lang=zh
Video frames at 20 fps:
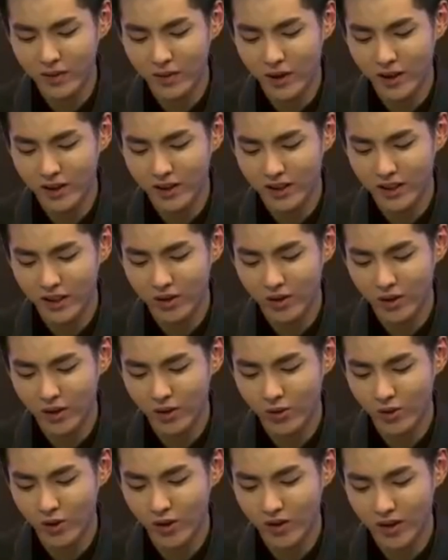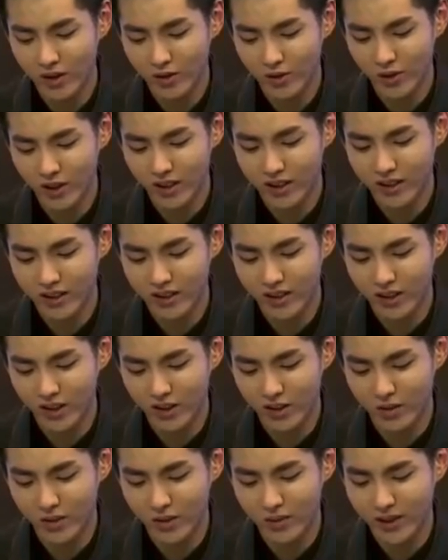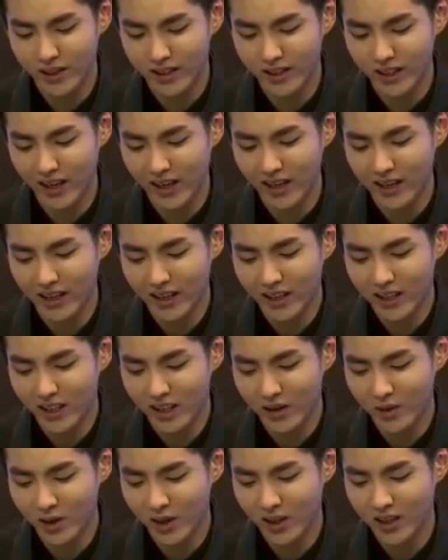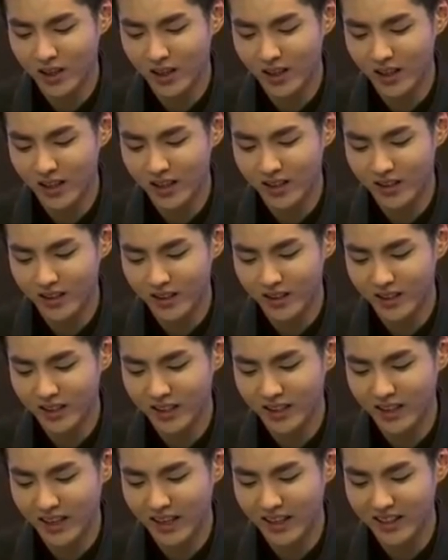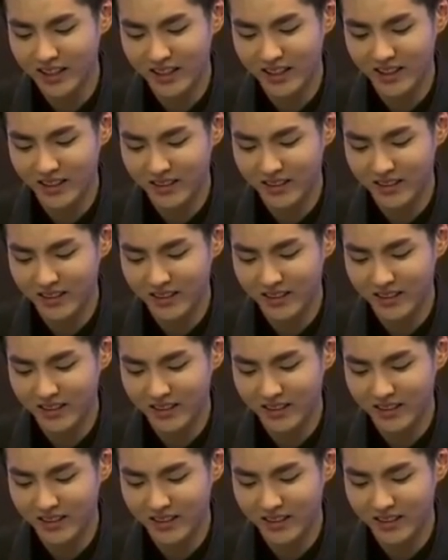毛姐姐对于吴亦凡同学的字体有什么评价？有没有可能变成静雷体？